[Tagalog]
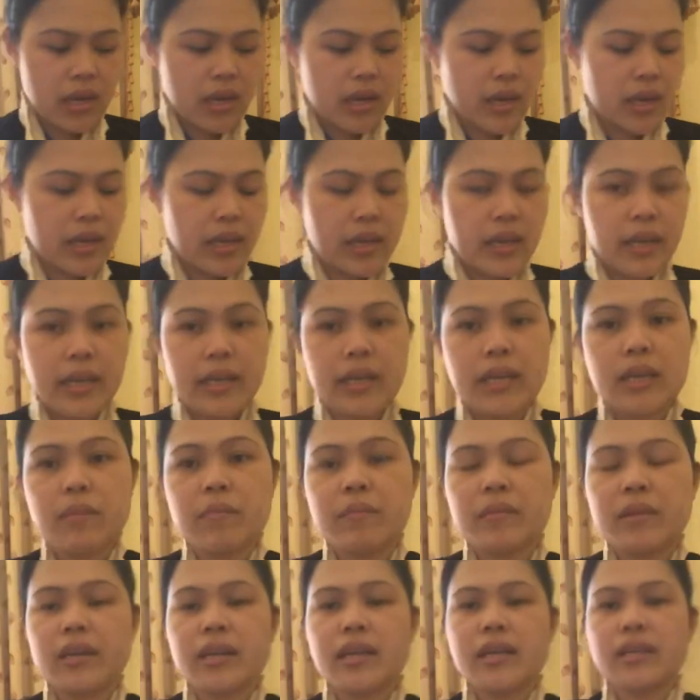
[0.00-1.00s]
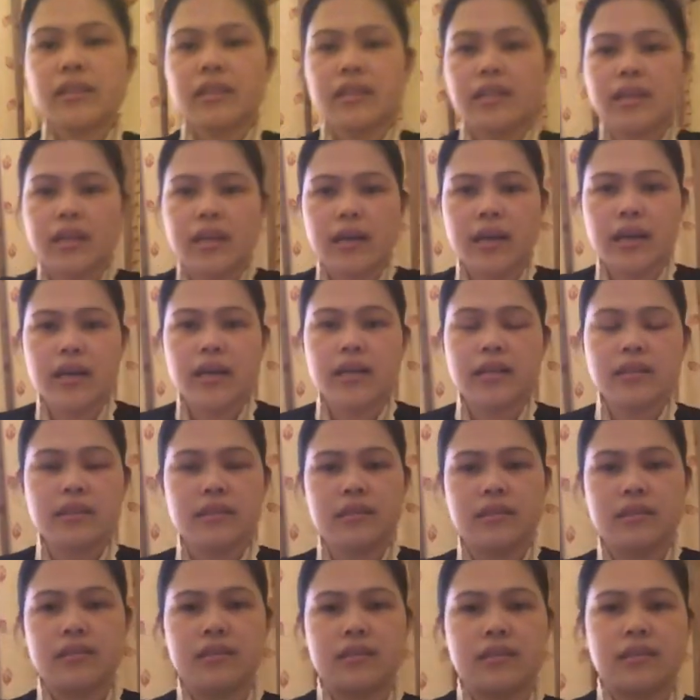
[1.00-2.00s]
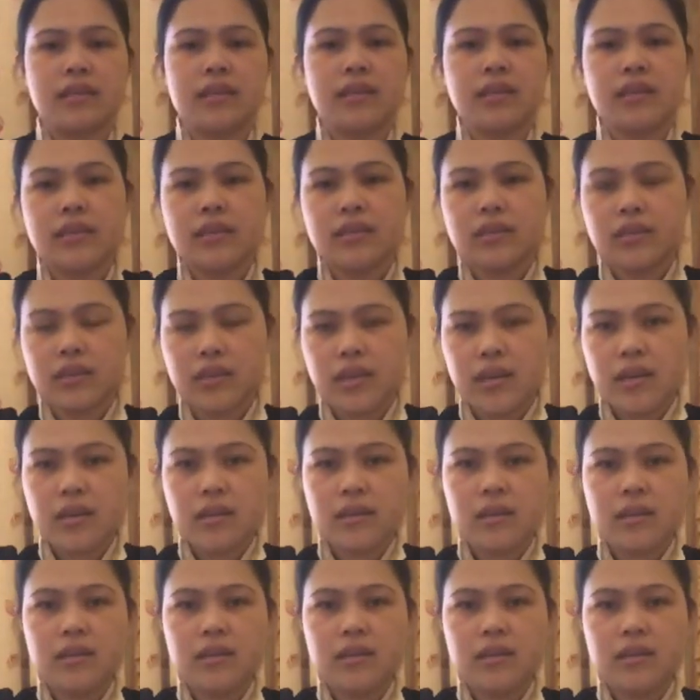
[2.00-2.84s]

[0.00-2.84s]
Ayan, na-clip na natin lahat. Ayan siya.